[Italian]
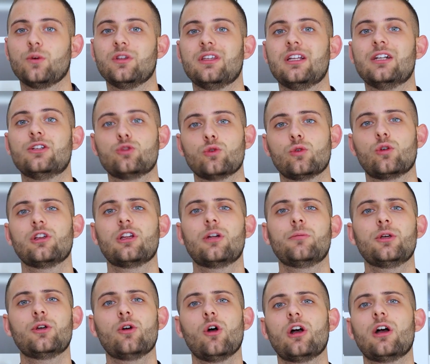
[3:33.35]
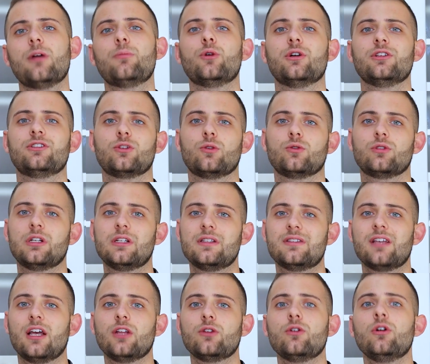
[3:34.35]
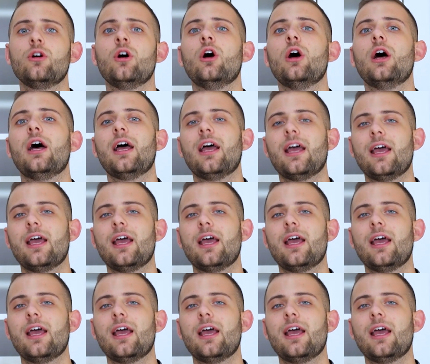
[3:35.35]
Quindi il succo d'albicocca può essere utilizzato